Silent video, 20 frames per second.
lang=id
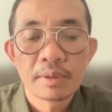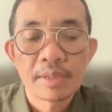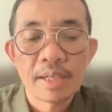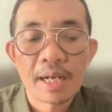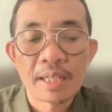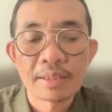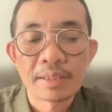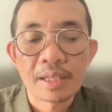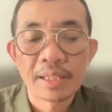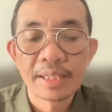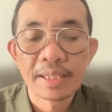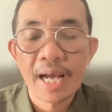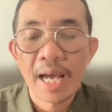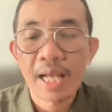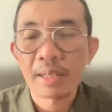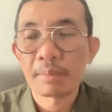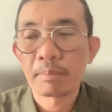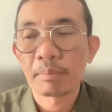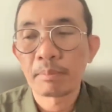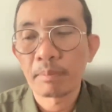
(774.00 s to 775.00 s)
sangat
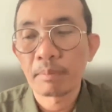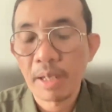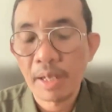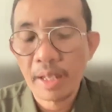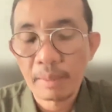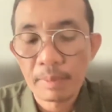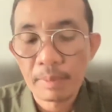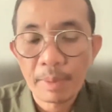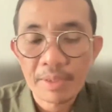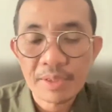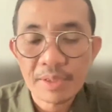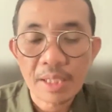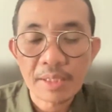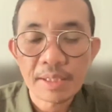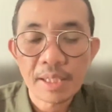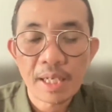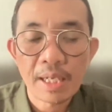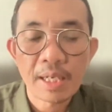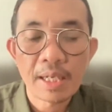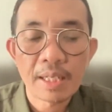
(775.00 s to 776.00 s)
terlihat gaya
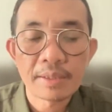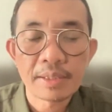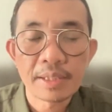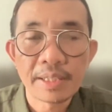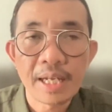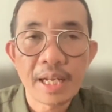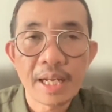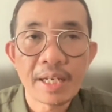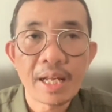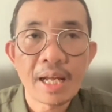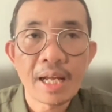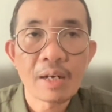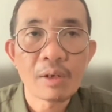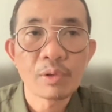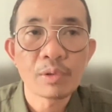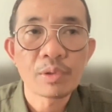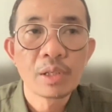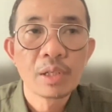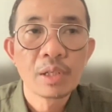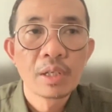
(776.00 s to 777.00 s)
membacanya. Jadi Anda
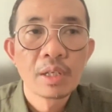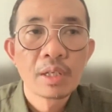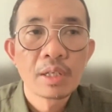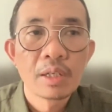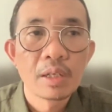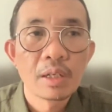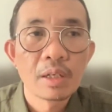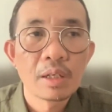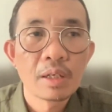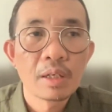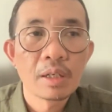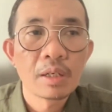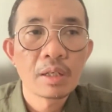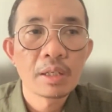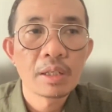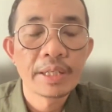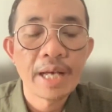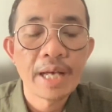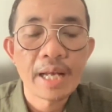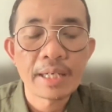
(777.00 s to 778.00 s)
harus
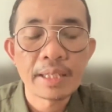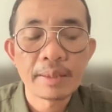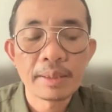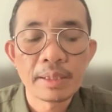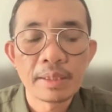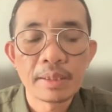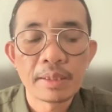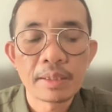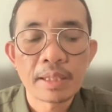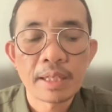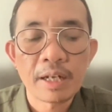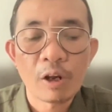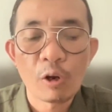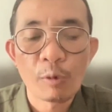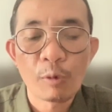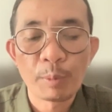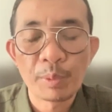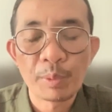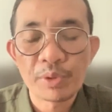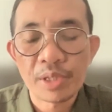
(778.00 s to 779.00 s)
uh, dari
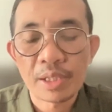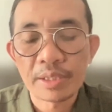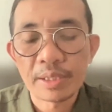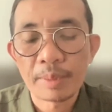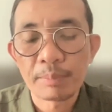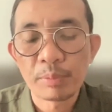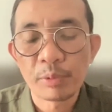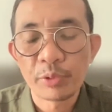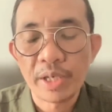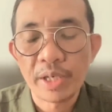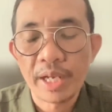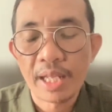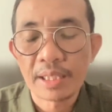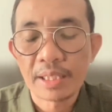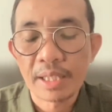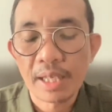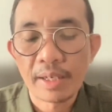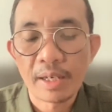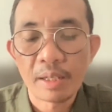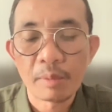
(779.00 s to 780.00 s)
kalaupun misalnya punya
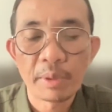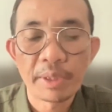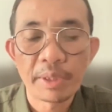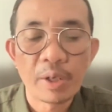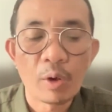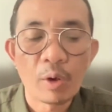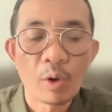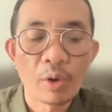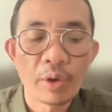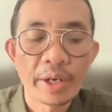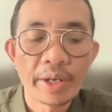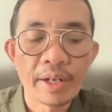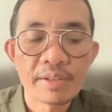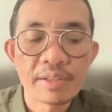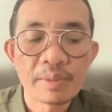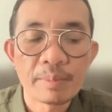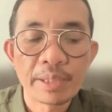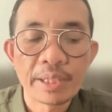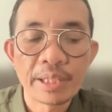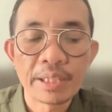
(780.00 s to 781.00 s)
data dari media online
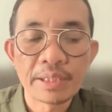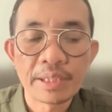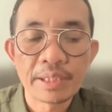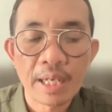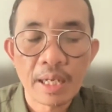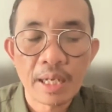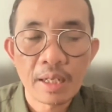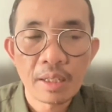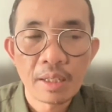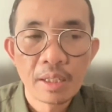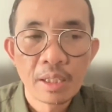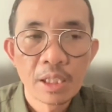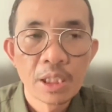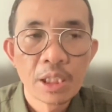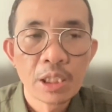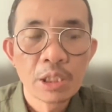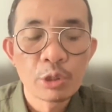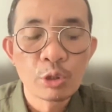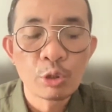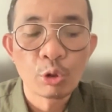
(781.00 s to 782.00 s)
dan sebagainya,
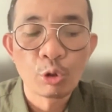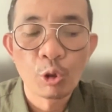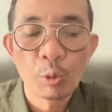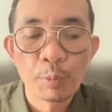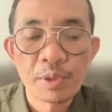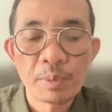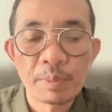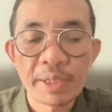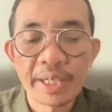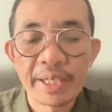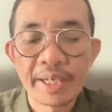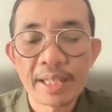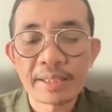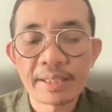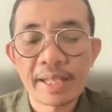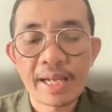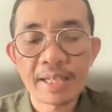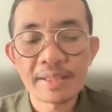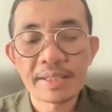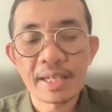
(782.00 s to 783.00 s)
cukup sebagai
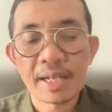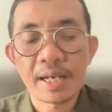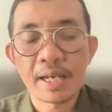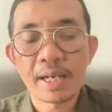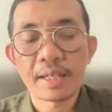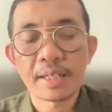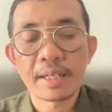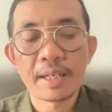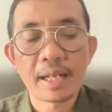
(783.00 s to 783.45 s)
data aja,